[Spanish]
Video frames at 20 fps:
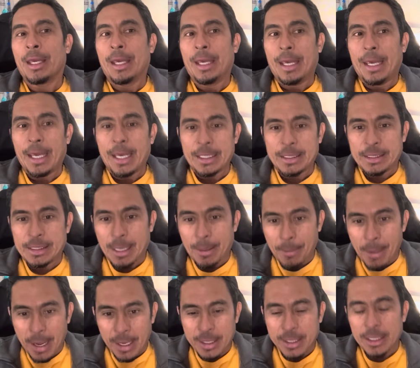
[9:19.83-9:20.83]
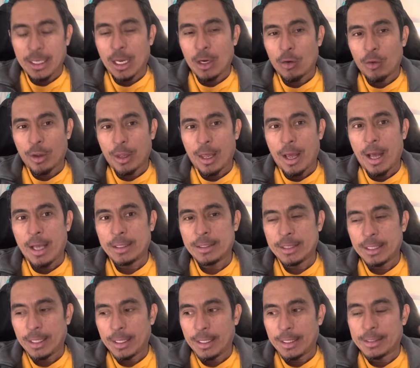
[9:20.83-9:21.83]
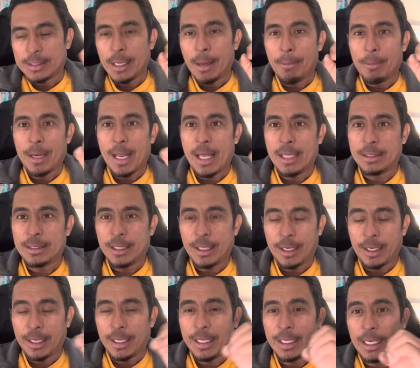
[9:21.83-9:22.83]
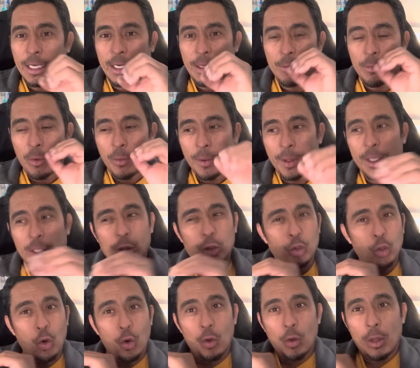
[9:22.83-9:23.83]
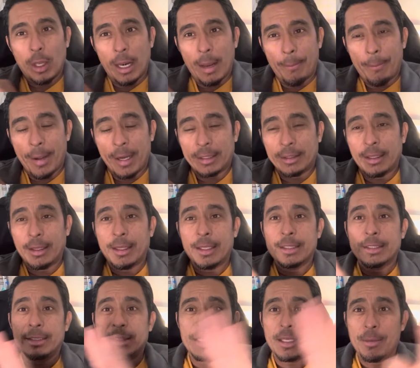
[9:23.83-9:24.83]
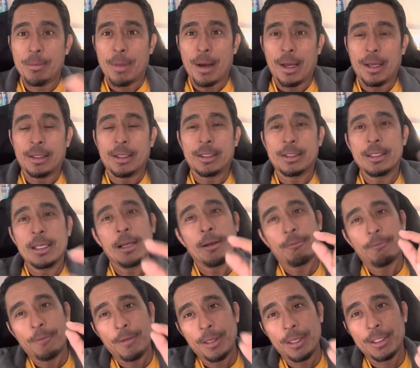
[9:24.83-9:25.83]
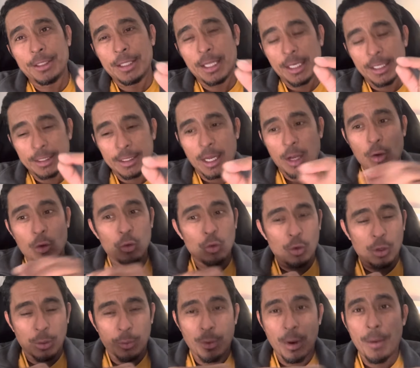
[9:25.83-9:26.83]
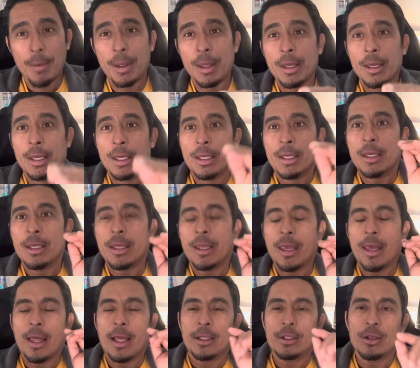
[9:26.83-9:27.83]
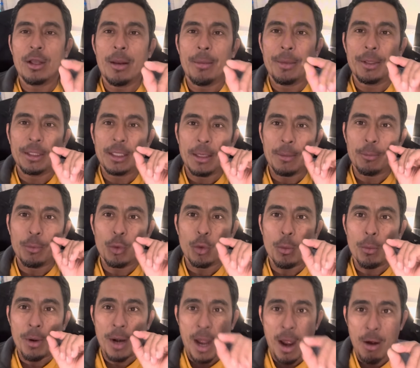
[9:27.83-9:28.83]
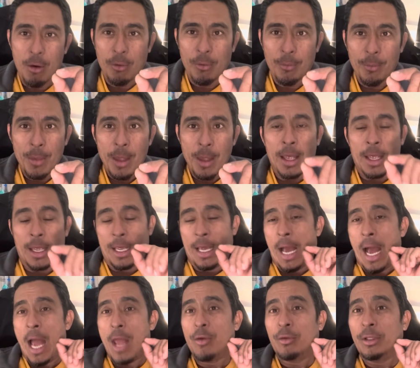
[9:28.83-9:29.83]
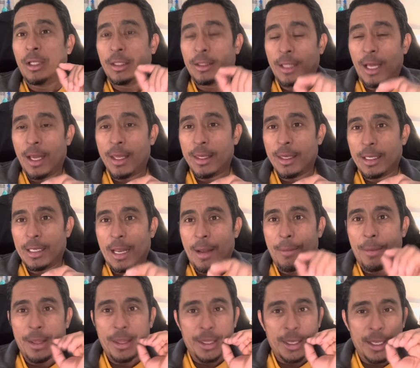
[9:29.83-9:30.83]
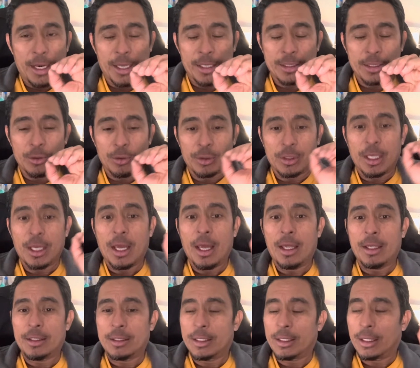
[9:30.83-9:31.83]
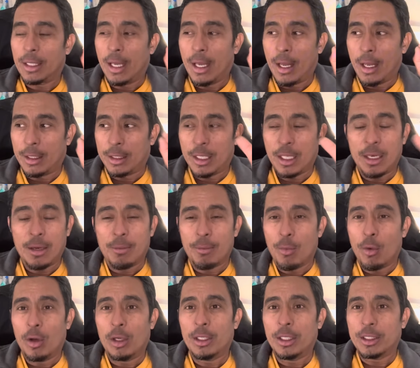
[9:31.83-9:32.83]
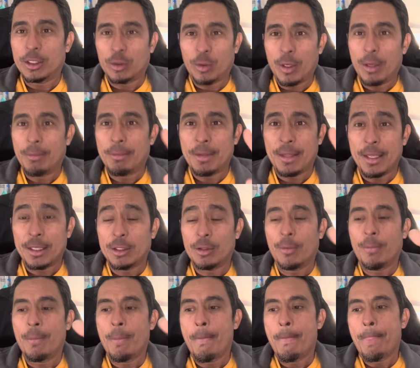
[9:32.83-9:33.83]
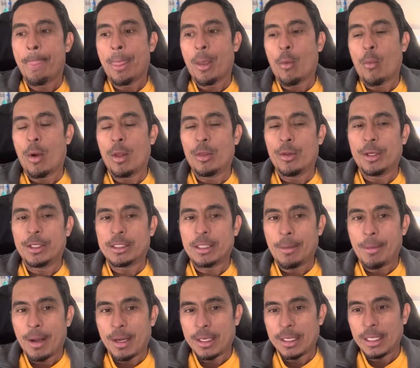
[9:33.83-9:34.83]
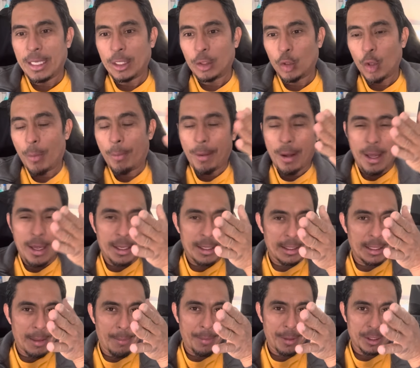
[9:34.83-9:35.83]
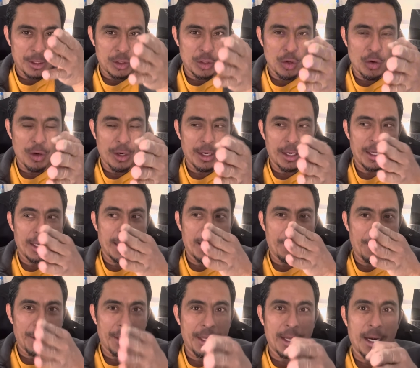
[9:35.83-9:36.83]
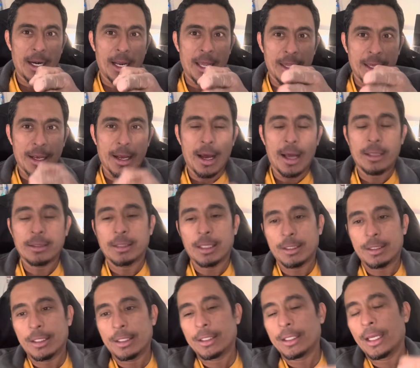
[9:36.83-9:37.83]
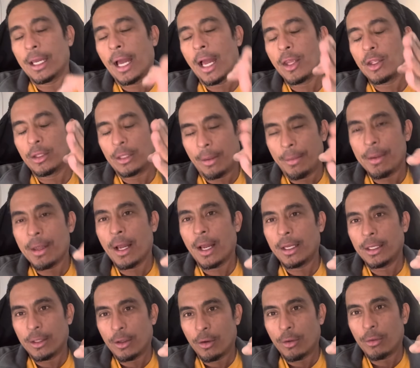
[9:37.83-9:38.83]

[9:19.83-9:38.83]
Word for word: Esta máquina lo que hace el sandblaster, es remover a la parte de encima, es decir, el finish del estaco lo remueve y queda solamente el puro brown. Hay un detalle, la madera, si ustedes ah, tienen molde, string y eso, cuando esta máquina topa la presión en la madera la desgasta, así es que hay, también hay